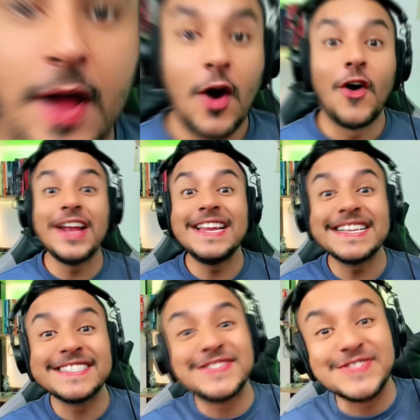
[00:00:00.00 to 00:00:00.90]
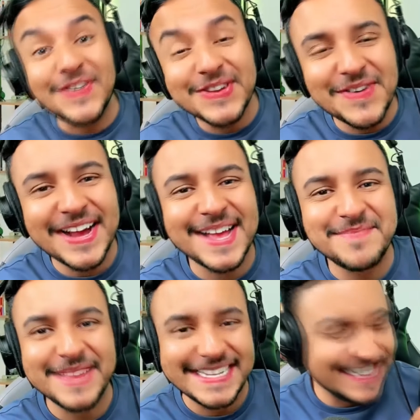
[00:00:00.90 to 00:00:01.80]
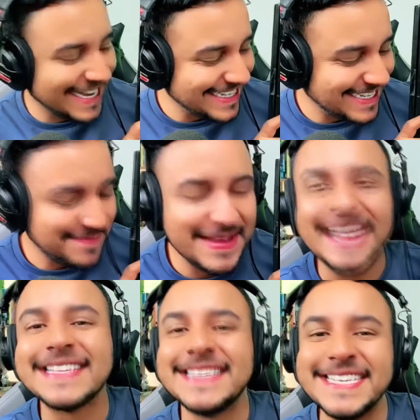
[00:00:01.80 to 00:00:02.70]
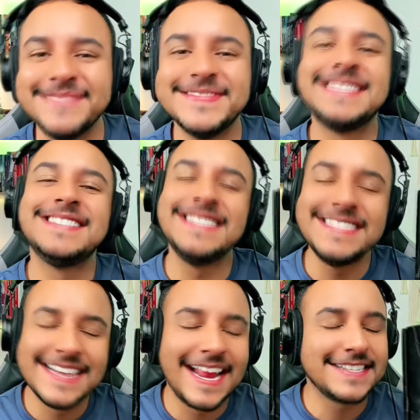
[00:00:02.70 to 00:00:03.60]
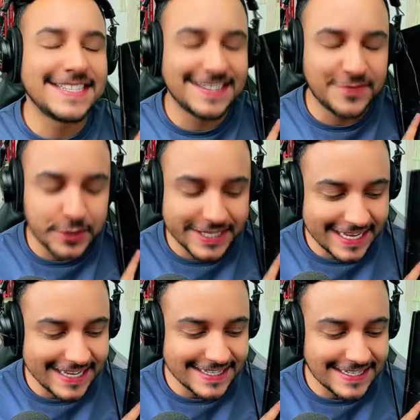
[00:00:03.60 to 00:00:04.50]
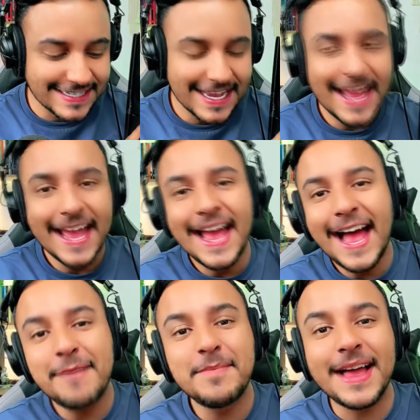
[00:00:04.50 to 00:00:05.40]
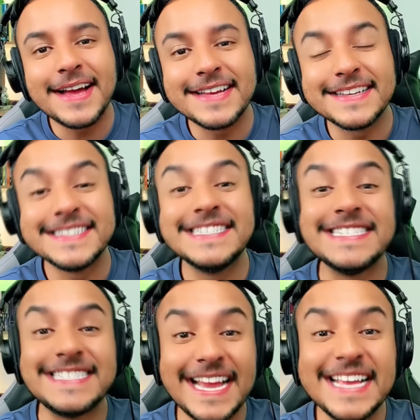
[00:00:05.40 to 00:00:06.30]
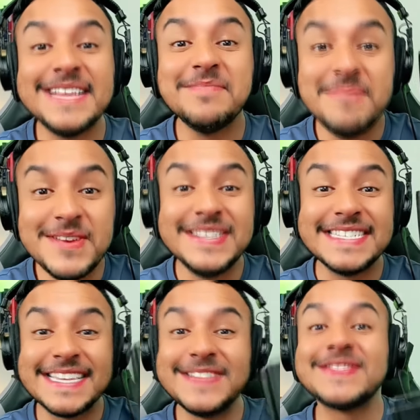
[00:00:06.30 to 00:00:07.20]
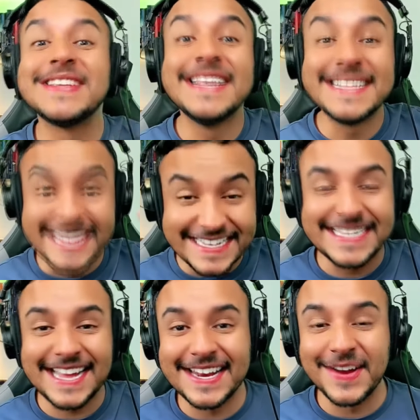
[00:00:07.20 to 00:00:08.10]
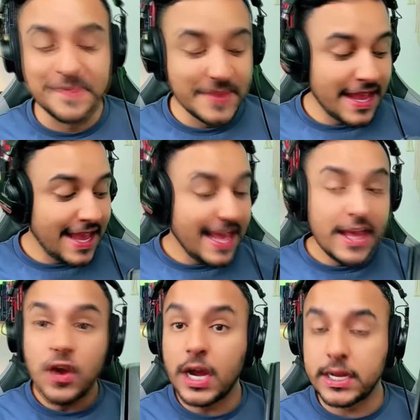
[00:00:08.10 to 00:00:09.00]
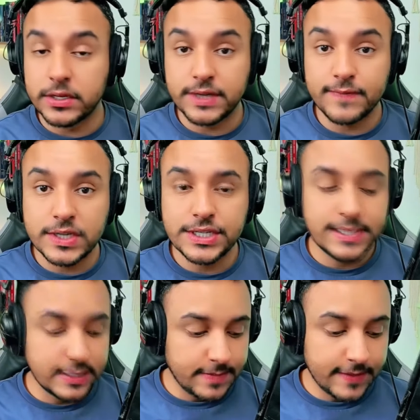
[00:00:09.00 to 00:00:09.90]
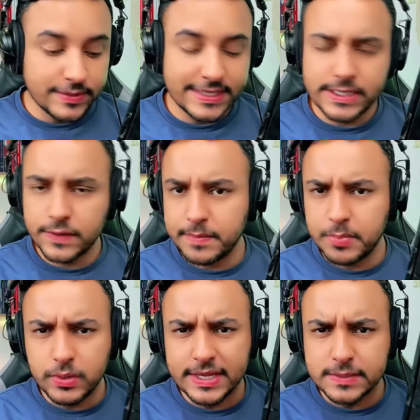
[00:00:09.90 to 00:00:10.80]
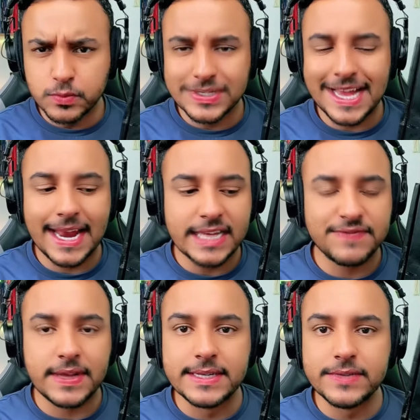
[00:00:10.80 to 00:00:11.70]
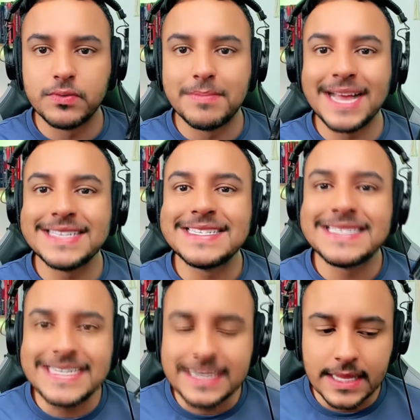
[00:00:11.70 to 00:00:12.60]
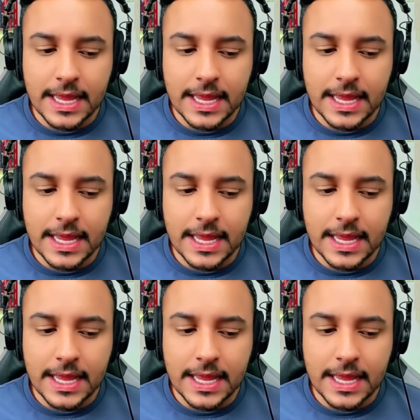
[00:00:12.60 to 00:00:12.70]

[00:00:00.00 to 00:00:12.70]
Olha só o que eu acabei de receber aqui, sim, graças a vocês, a placa de 100 mil inscritos desse canal. E olha, eu já vou adiantando para vocês, eu vi pouquíssimos canais falando, mas sim,